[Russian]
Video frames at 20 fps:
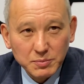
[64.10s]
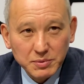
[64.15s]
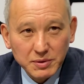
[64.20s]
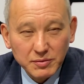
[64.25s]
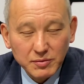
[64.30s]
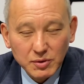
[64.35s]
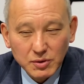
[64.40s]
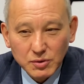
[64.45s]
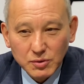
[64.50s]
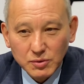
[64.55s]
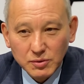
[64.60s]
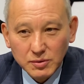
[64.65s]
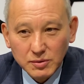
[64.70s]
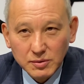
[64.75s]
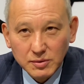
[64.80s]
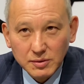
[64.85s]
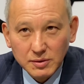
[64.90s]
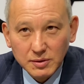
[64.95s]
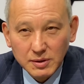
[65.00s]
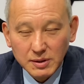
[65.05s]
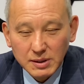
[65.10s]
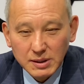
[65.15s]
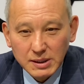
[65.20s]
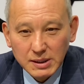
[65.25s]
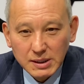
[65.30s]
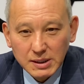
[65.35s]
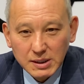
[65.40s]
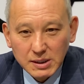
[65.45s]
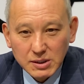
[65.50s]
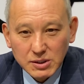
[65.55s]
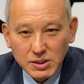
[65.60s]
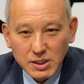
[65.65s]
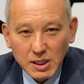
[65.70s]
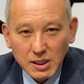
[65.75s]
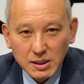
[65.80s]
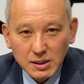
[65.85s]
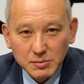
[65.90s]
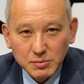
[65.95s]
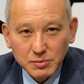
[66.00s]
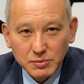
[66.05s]
проведен,
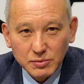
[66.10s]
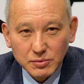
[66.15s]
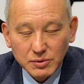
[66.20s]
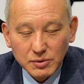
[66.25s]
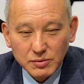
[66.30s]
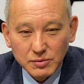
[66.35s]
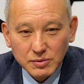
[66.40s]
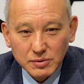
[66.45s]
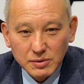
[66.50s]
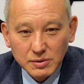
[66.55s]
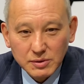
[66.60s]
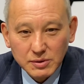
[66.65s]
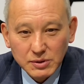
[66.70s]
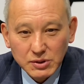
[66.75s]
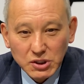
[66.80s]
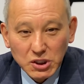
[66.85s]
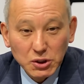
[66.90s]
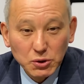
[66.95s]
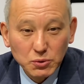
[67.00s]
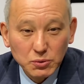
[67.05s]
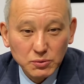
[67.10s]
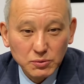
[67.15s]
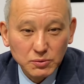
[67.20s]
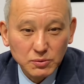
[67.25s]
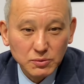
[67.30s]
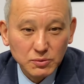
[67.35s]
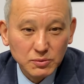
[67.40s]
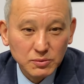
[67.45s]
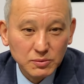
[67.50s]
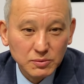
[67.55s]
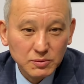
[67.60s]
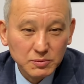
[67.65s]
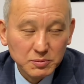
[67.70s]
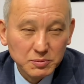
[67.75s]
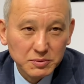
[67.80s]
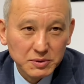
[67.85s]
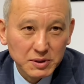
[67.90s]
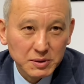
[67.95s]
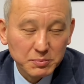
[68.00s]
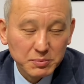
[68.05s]
жалоб нету,
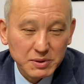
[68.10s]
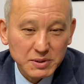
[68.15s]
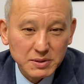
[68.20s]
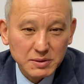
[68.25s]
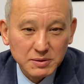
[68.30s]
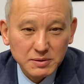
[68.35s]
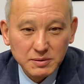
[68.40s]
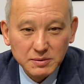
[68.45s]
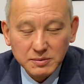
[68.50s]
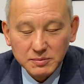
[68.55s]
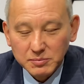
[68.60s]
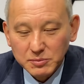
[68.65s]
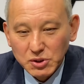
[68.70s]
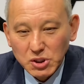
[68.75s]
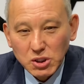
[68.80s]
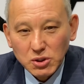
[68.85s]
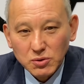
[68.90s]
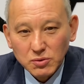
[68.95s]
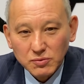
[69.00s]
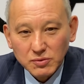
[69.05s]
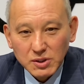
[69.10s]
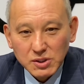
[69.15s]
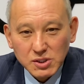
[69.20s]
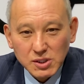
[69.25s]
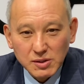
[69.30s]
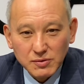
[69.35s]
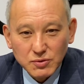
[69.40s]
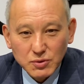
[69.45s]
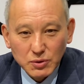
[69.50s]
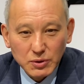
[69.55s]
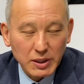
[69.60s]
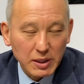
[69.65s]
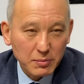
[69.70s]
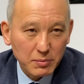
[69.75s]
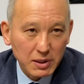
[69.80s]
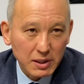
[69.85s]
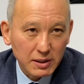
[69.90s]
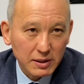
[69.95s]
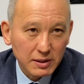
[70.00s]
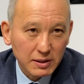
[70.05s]
и по мнению врачей все нормально.